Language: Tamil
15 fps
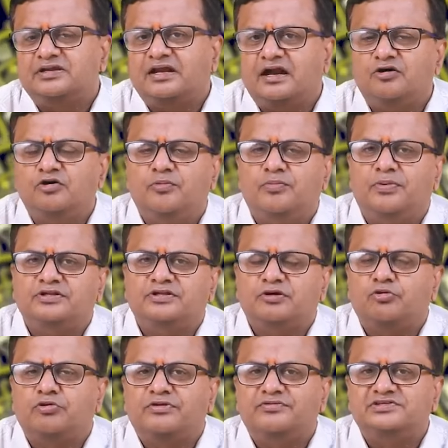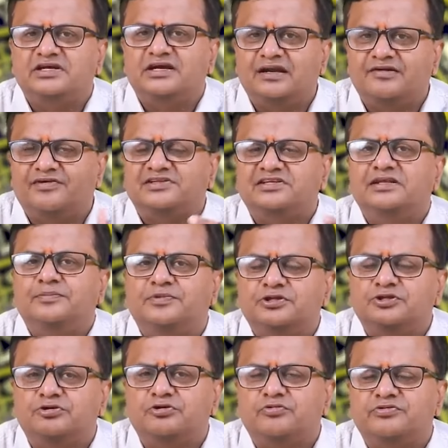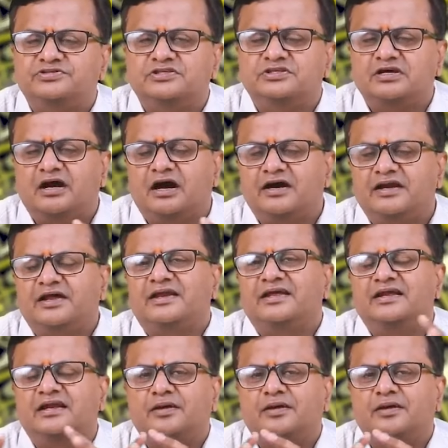சில அழகுபடுத்தக்கூடிய விஷயங்கள் வசதிப்படுத்தக்கூடிய விஷயத்துக்காக நிறைய